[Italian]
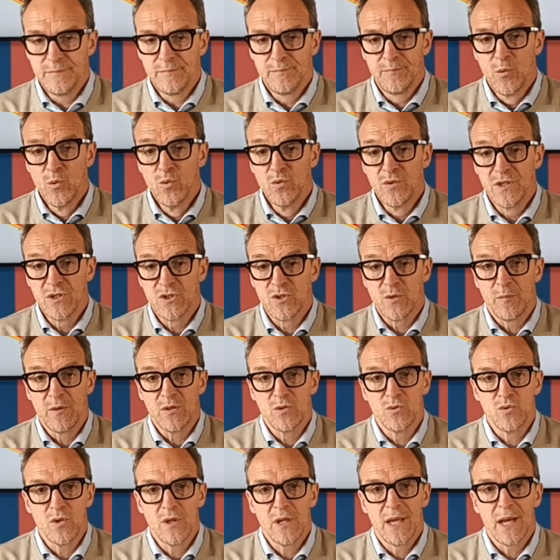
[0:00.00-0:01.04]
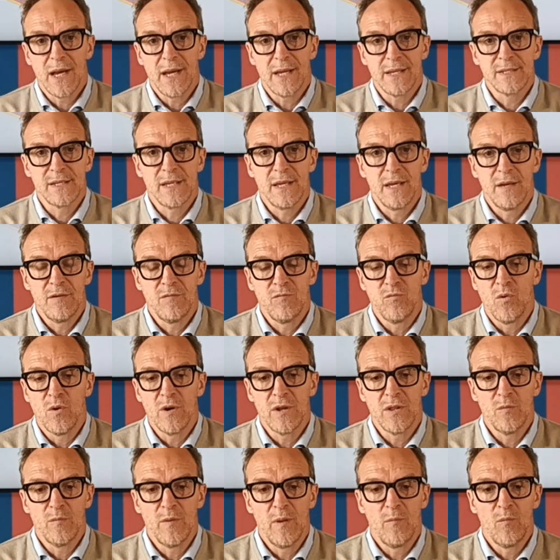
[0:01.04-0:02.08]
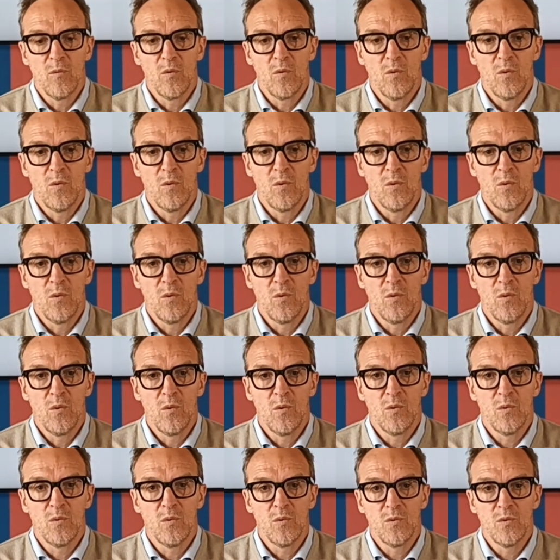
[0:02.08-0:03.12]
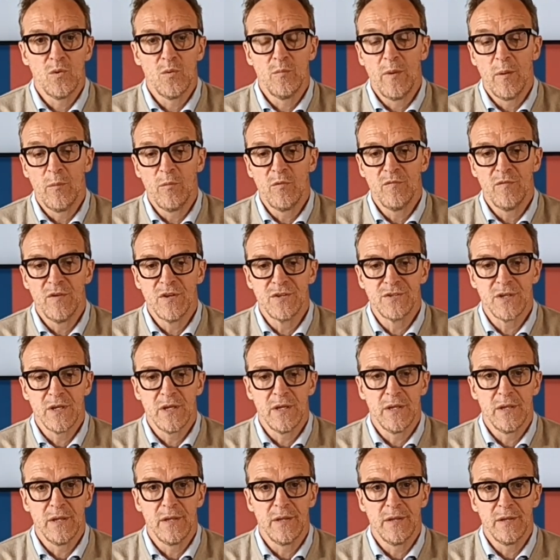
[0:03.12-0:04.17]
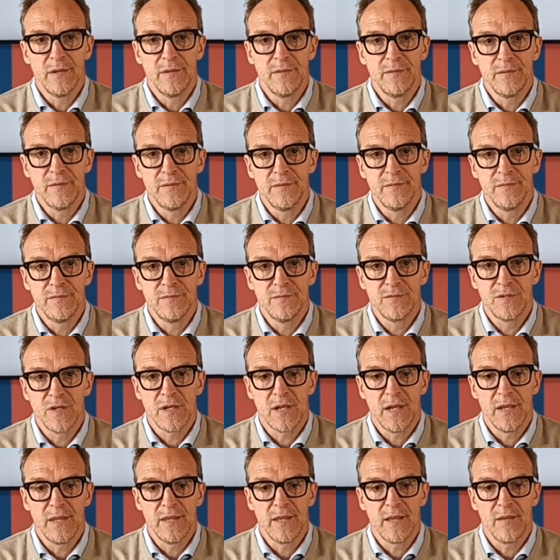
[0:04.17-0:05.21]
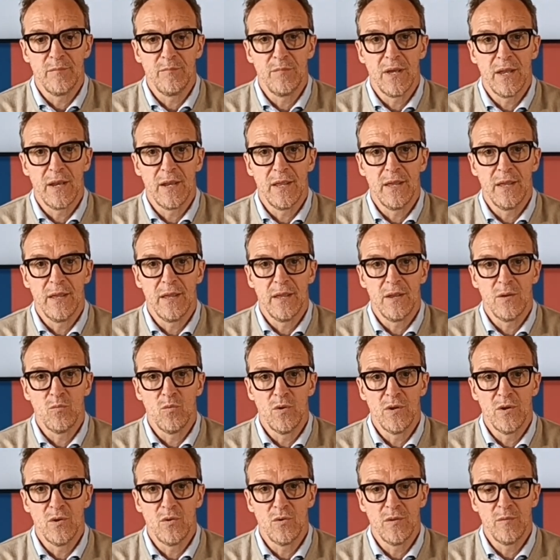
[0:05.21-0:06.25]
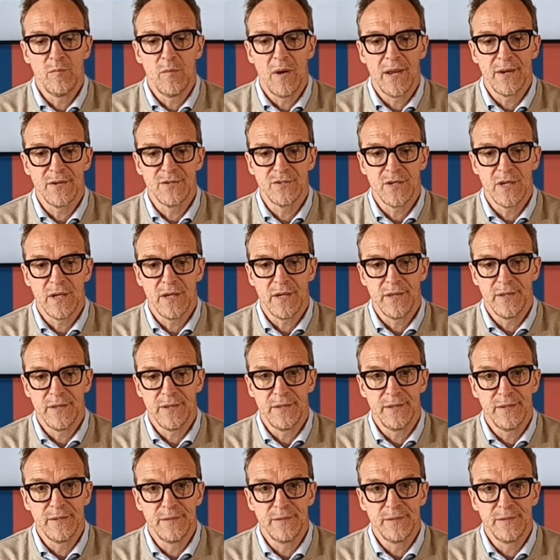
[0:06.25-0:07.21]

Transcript: punti soprattutto in casa, fuori dobbiamo, dobbiamo invece cercare di cambiare il ruolino di marcia e,